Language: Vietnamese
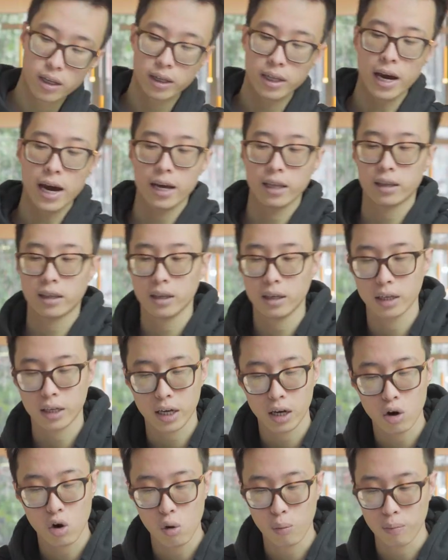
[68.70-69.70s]
Hiện tại thì
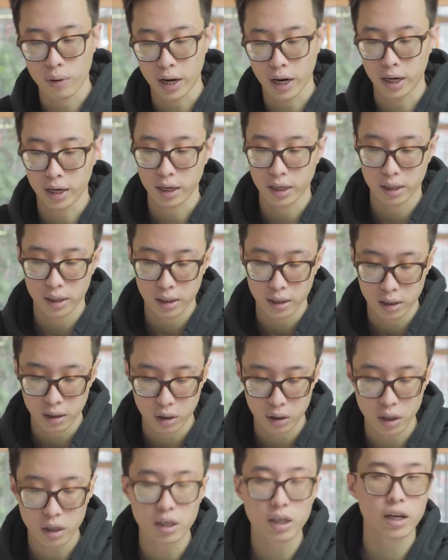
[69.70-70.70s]
cái hộp này,
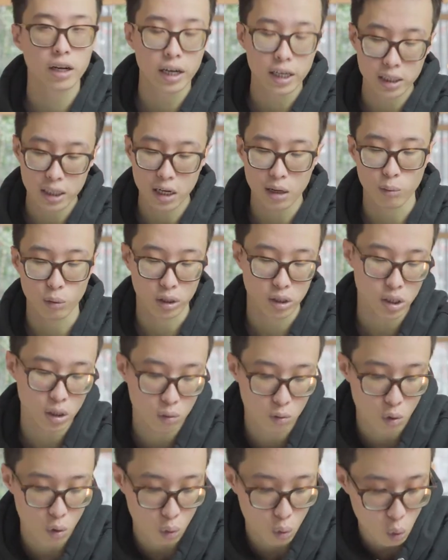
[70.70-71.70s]
tất nhiên là đây sẽ là một chiếc
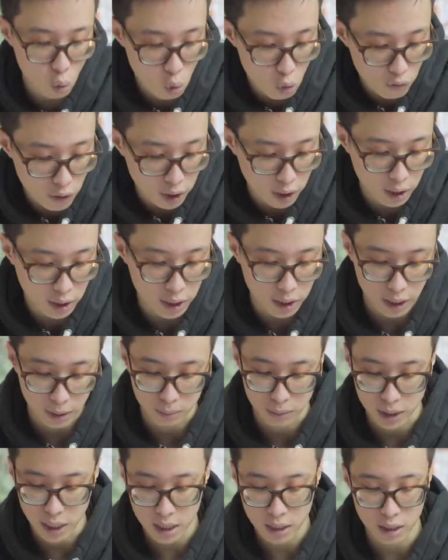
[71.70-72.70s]
đồng hồ cũ, vậy nên là
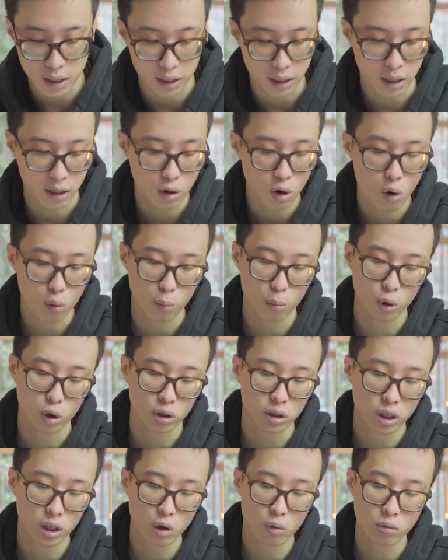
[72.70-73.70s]
cảm giác là cái hộp
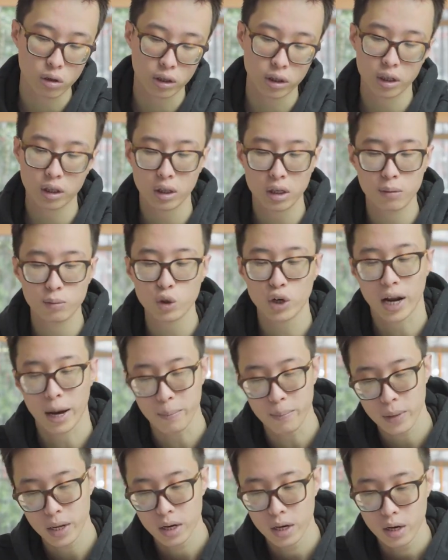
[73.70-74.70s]
nó sẽ không được tinh tươm cho
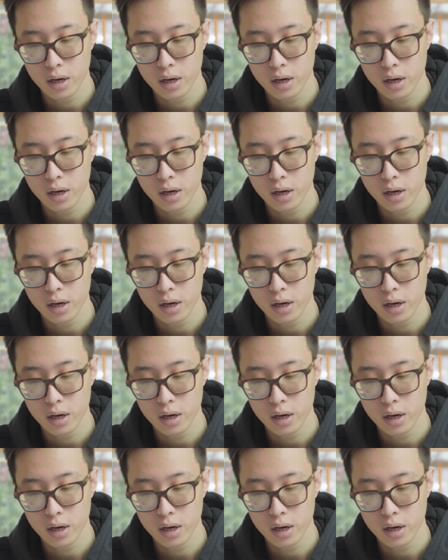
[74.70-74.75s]
lắm.